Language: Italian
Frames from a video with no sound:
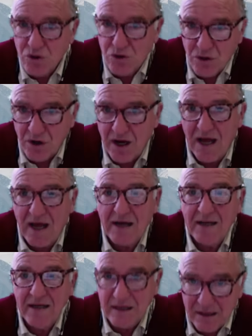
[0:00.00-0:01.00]
giornali,
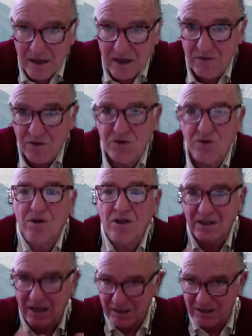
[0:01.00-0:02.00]
in televisione,
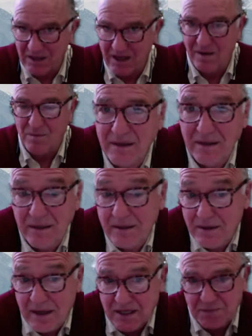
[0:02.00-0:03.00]
trattiamo i
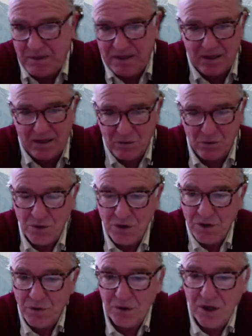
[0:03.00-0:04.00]
telespettatori
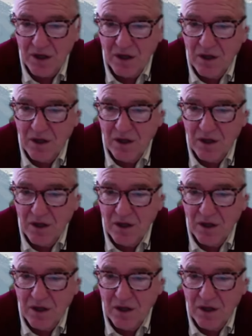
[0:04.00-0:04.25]
o i,